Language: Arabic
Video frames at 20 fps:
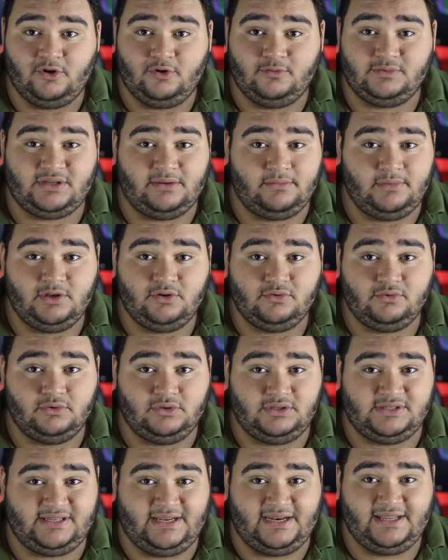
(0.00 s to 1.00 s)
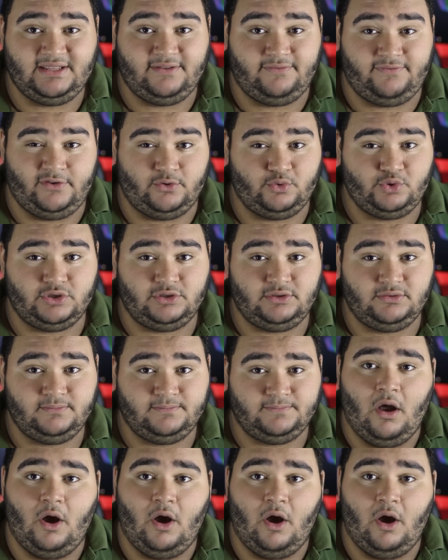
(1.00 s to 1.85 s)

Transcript: ومسمينه السنه دي فيوجن